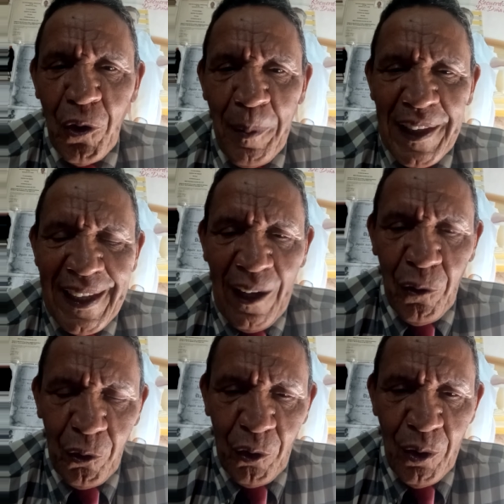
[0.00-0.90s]

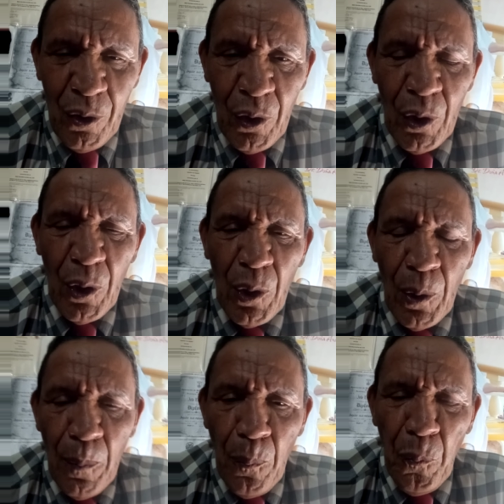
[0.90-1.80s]
dominicanos.
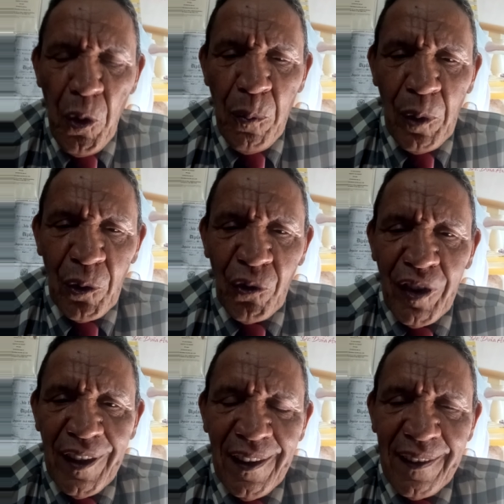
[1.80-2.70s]
Muy
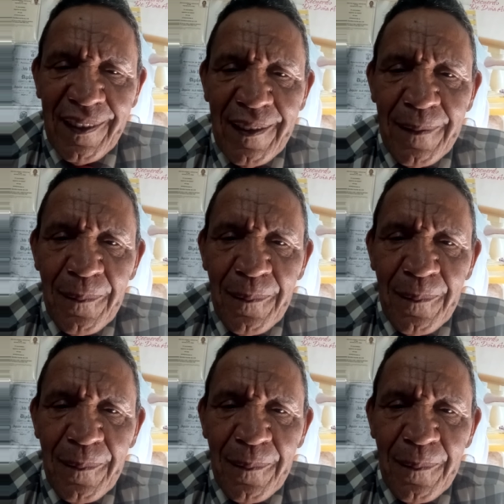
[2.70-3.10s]
buenos días.